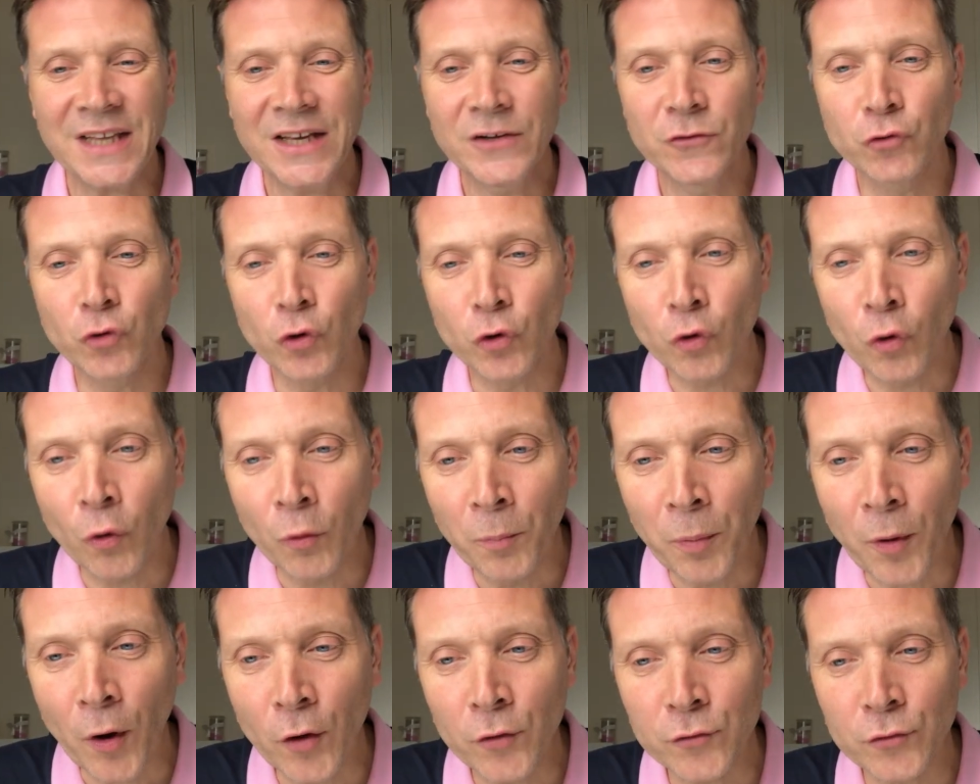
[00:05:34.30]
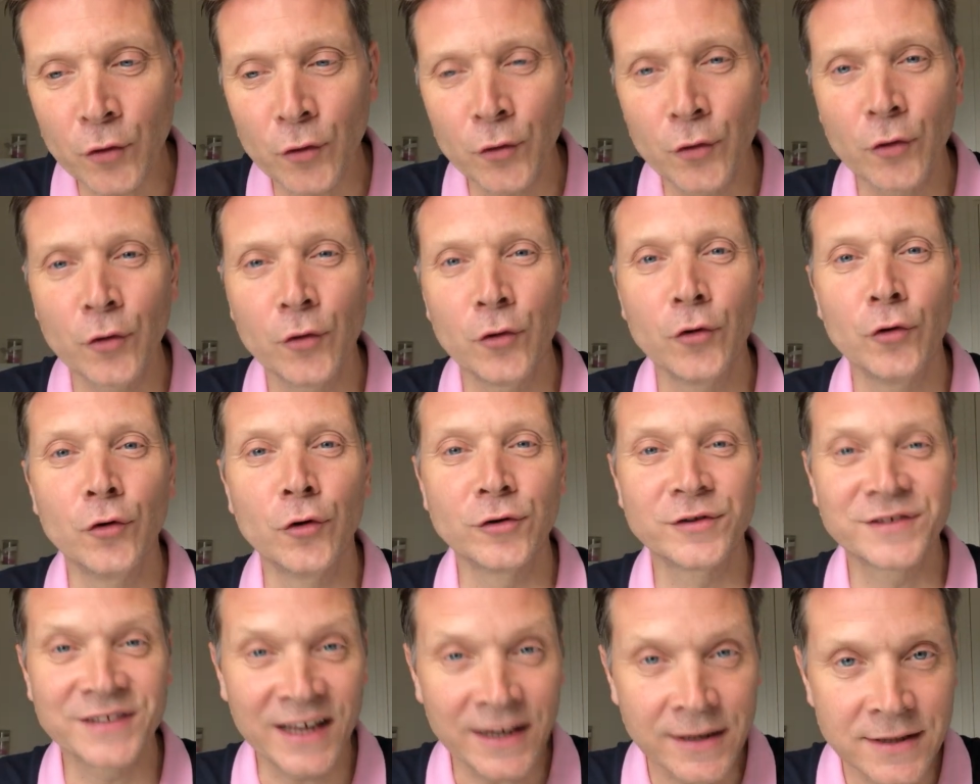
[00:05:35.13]
de comprendre
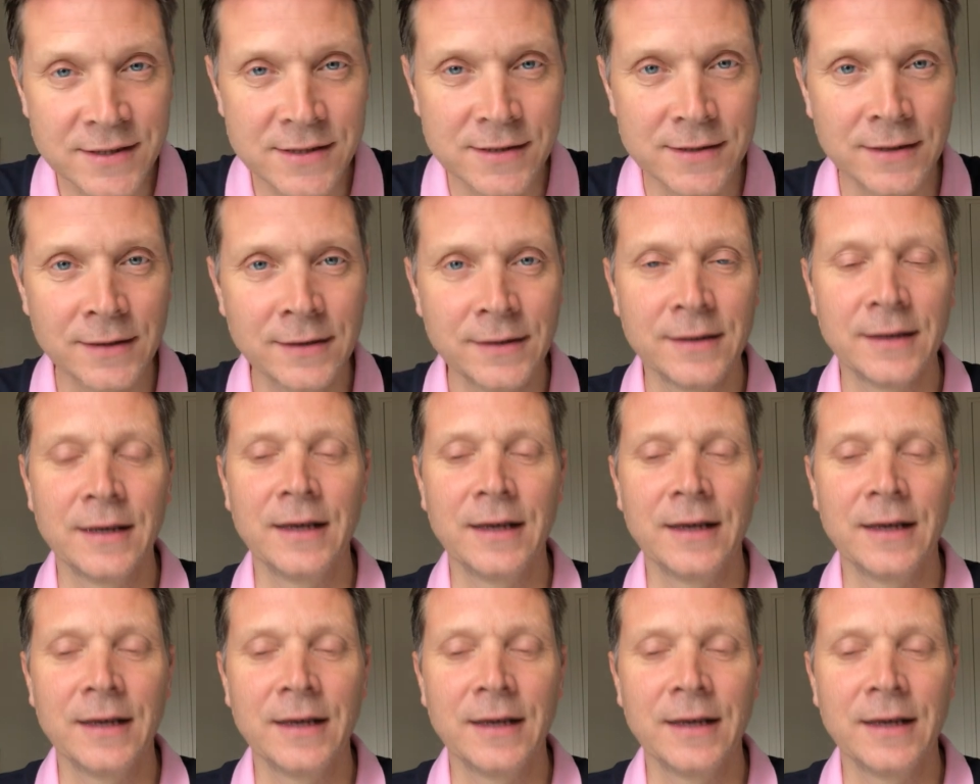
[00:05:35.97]
le texte.